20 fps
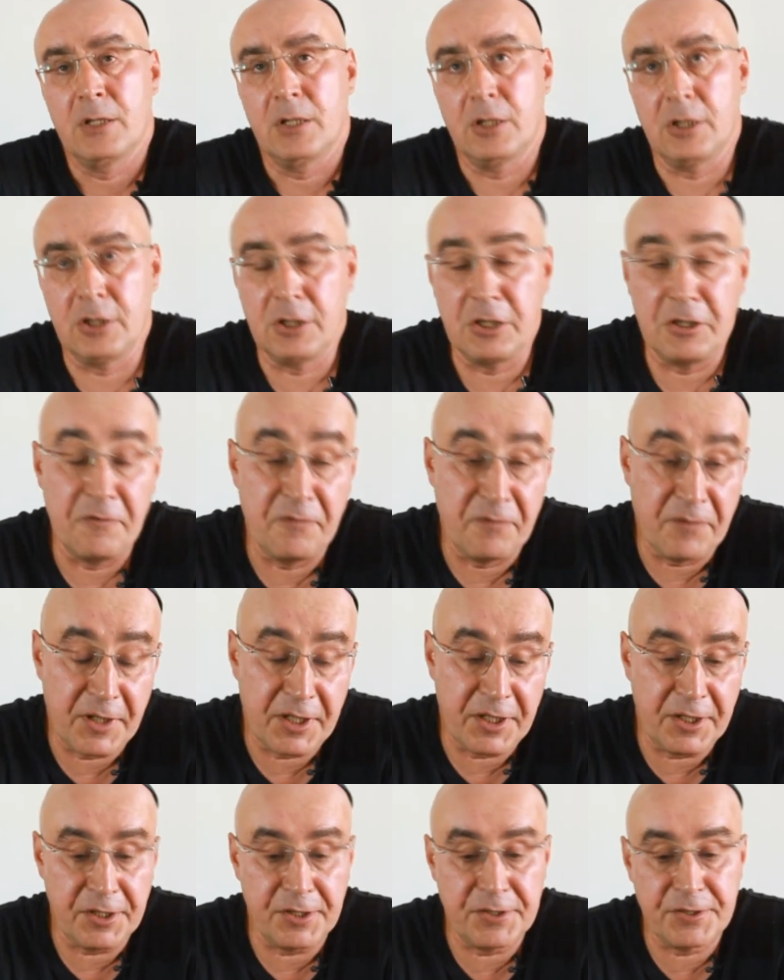
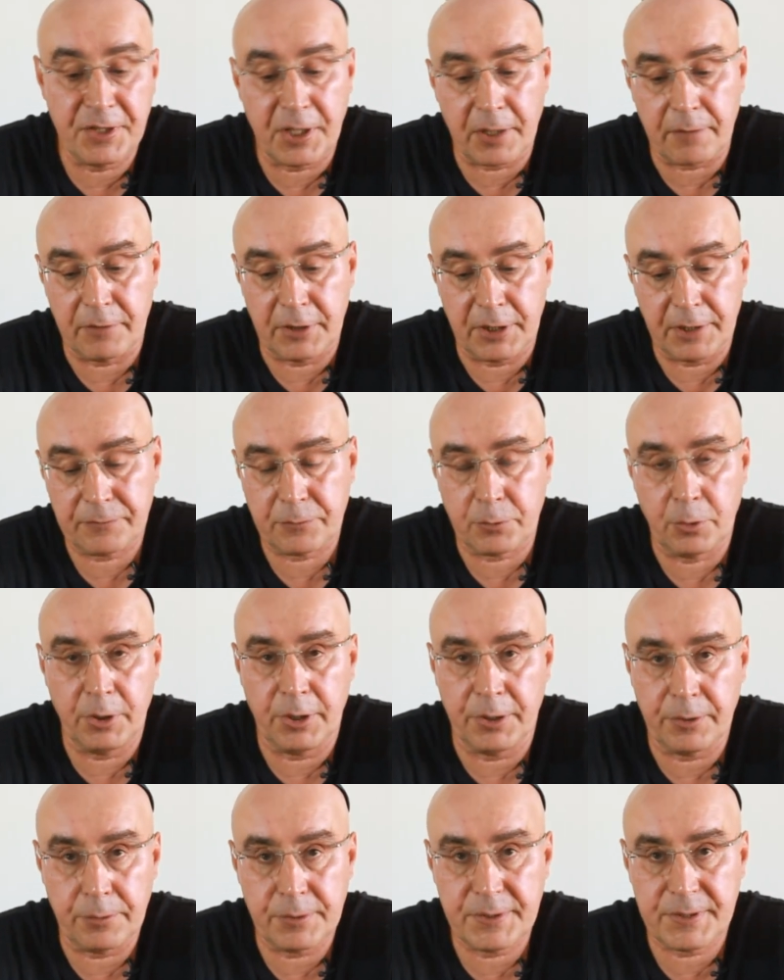военизированная в той
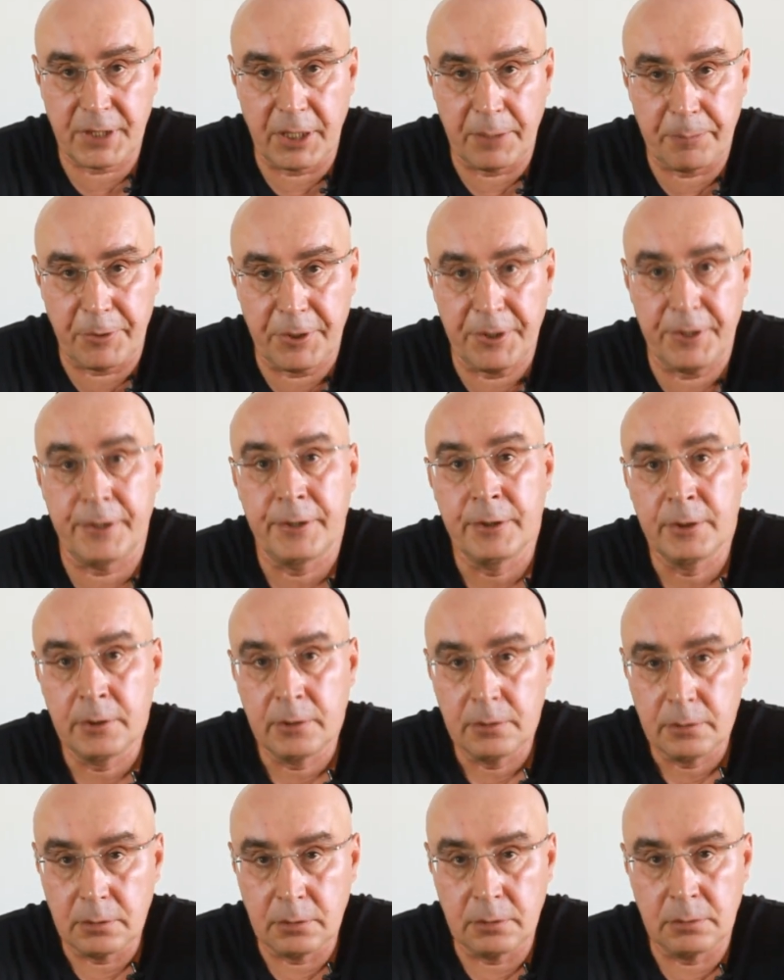или иной степени
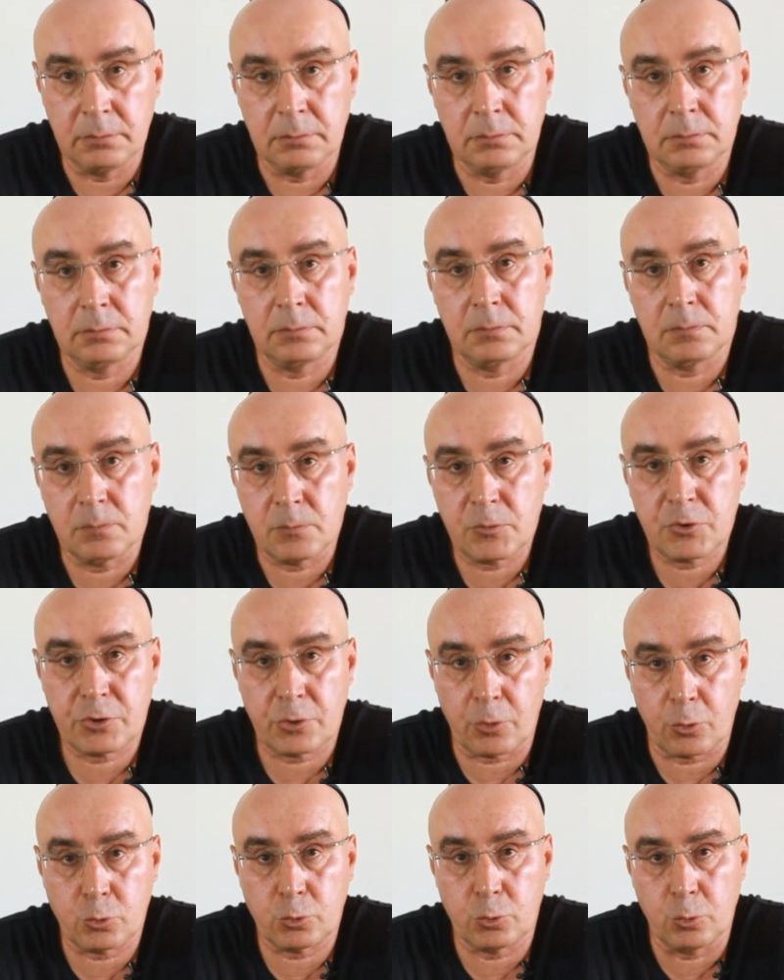э,
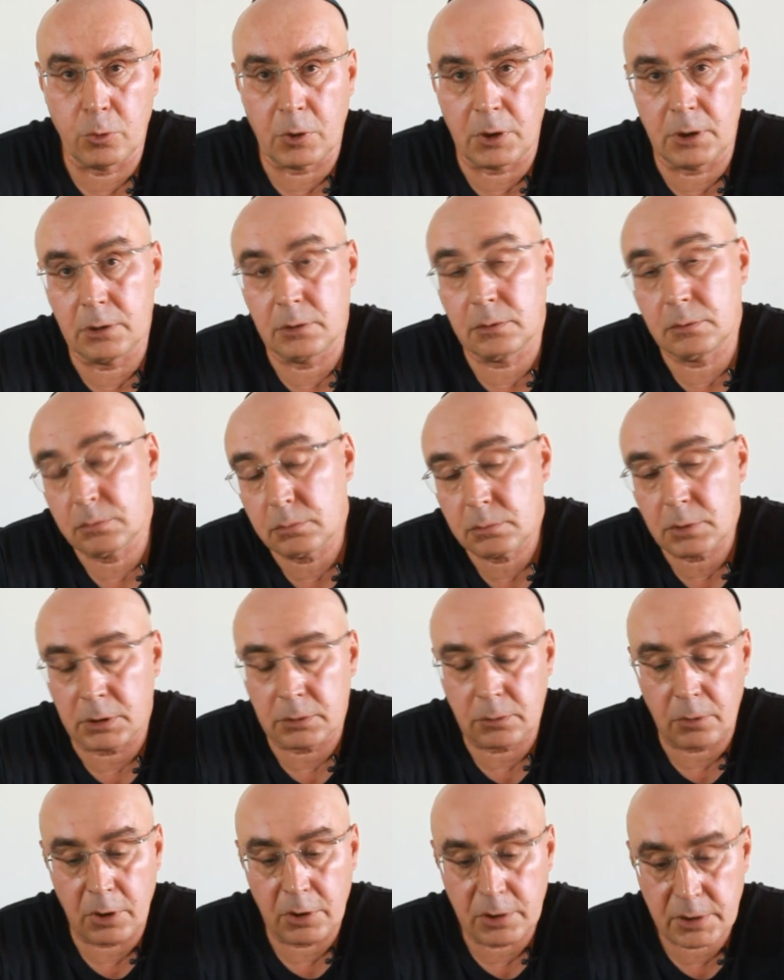структура,
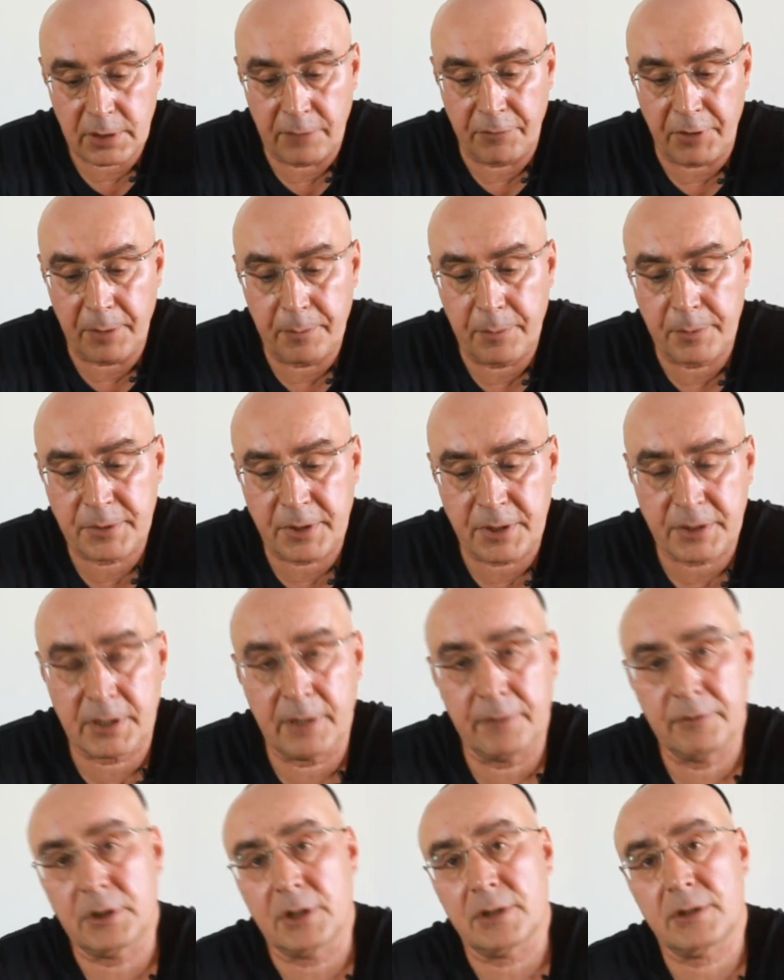которая со временем
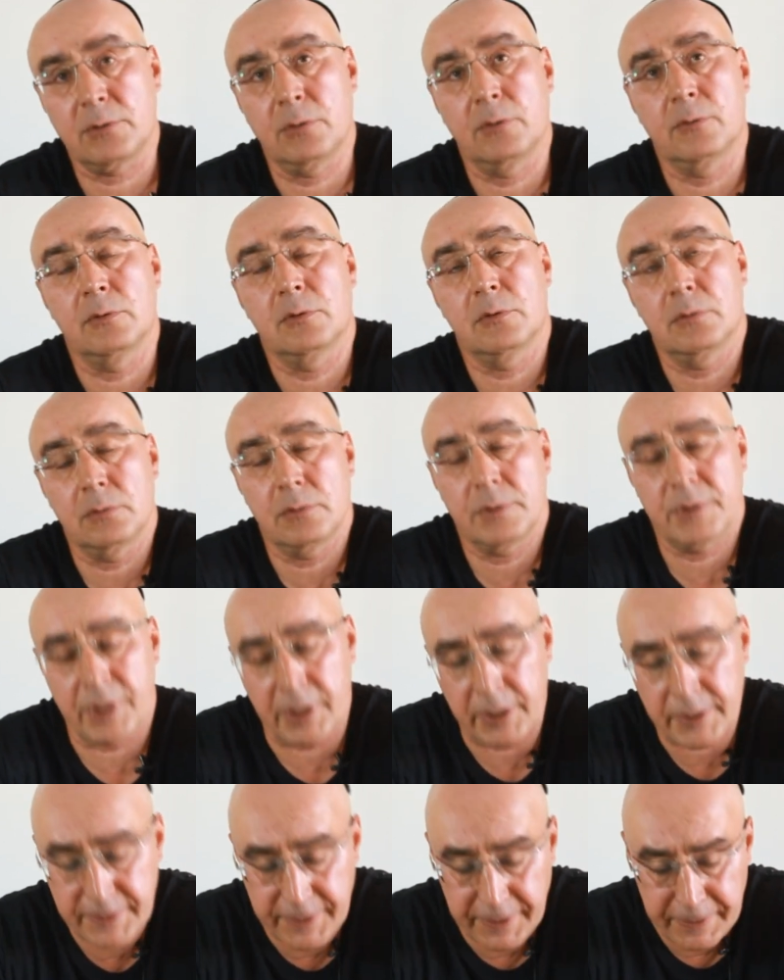составит основу
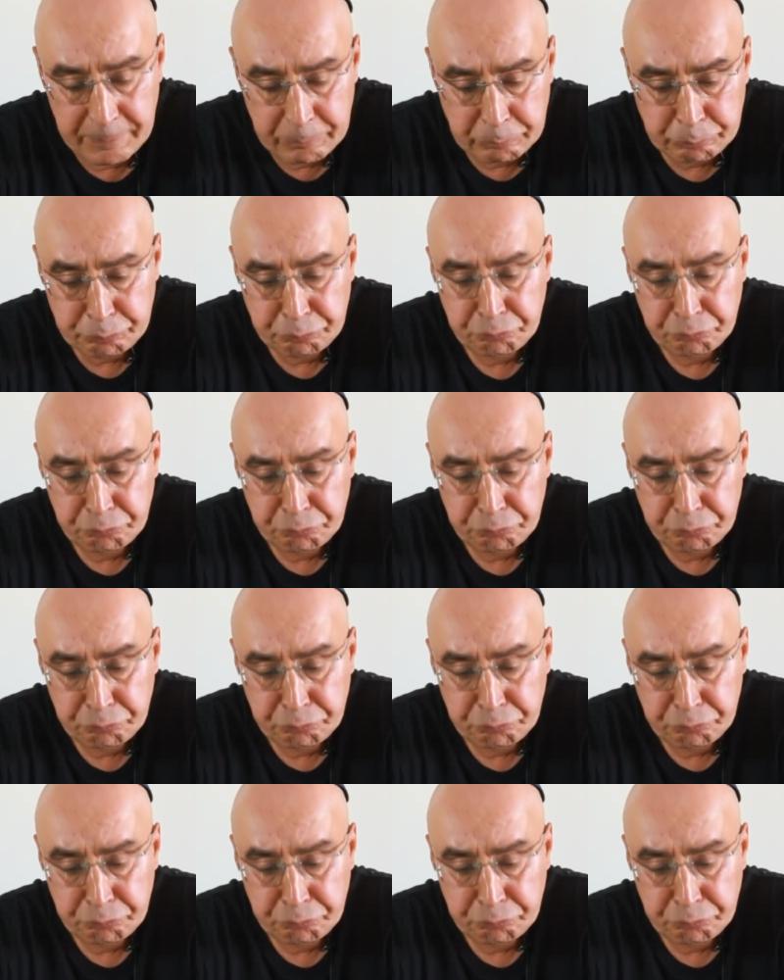израильской,